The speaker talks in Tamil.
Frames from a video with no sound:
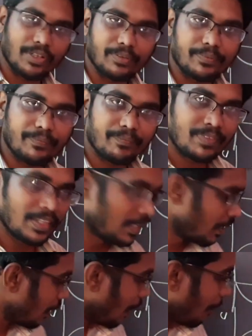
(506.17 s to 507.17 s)
ஆகும்
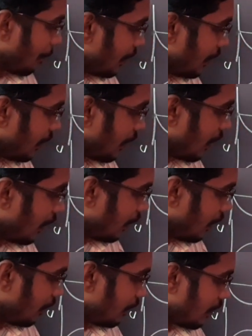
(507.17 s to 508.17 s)
அப்போ இந்த
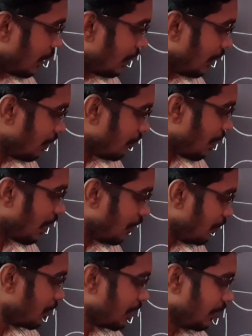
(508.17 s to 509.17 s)
ரெண்டு ரெண்டு
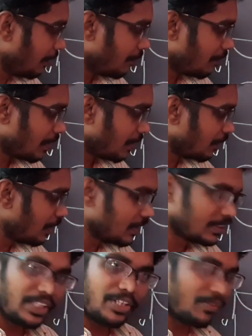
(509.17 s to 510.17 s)
வேல்யூக்கு
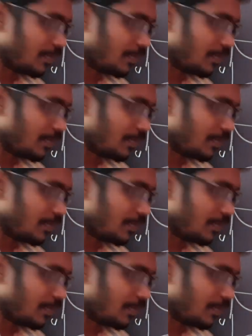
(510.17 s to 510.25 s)
உங்களுக்கு ஜீரோ